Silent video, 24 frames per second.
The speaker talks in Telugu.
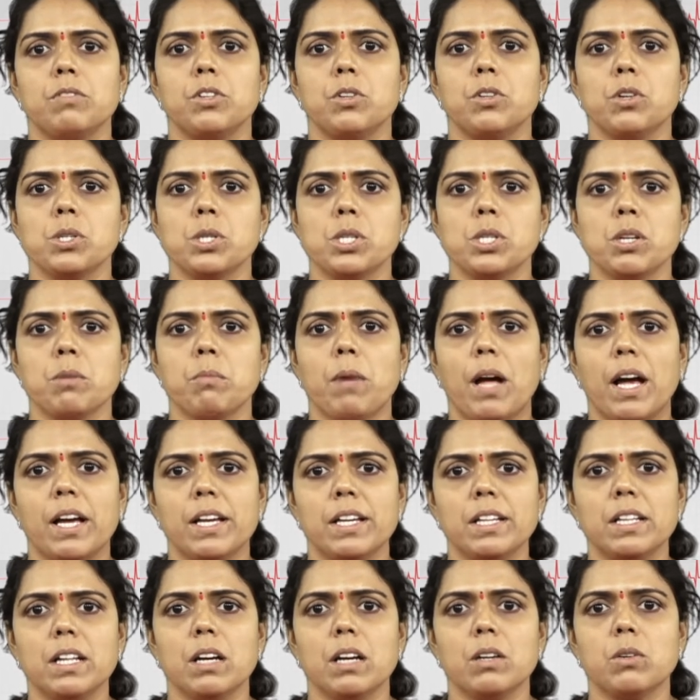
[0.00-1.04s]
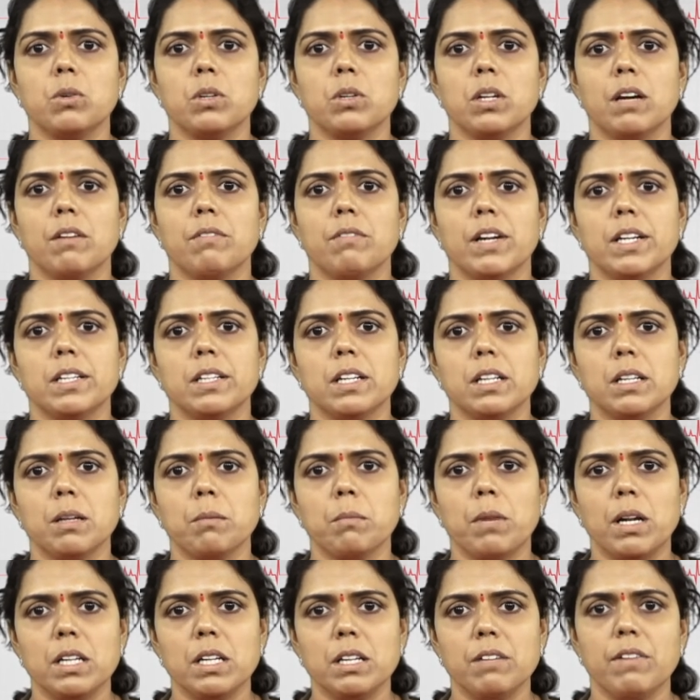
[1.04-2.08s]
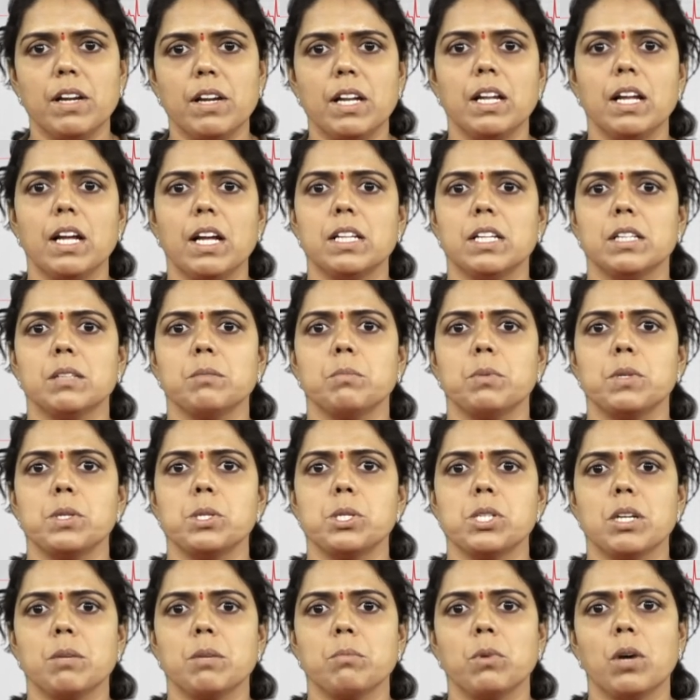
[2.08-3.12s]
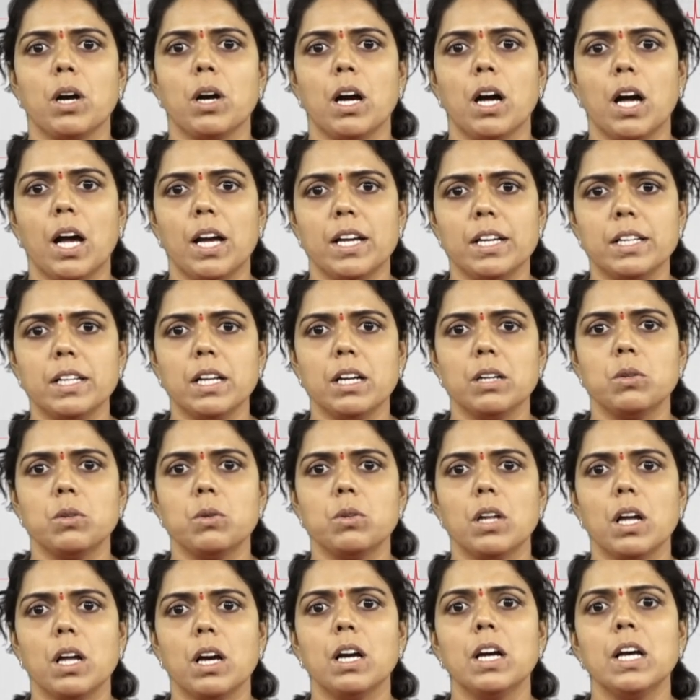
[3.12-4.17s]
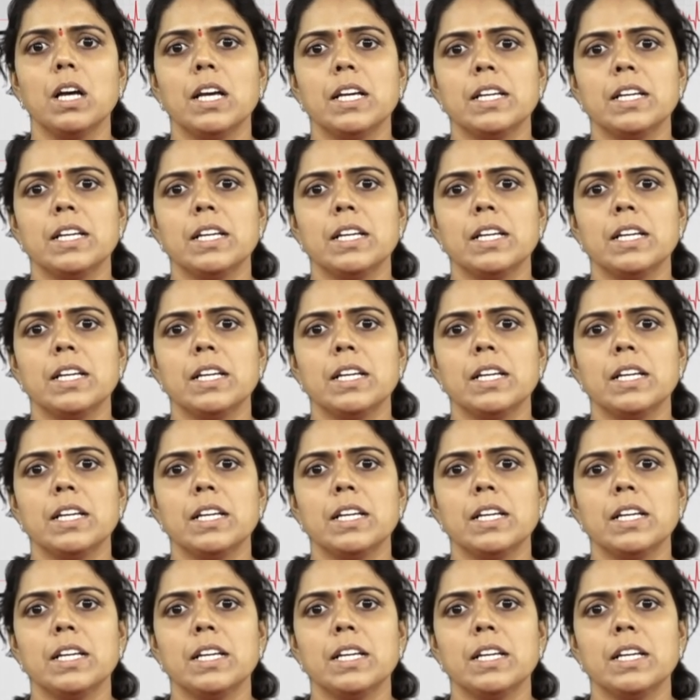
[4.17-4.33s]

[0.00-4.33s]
విరోచనం అయినా కూడా వెంటనే మళ్ళీ వెళ్ళాలనిపించడము అయినా కూడా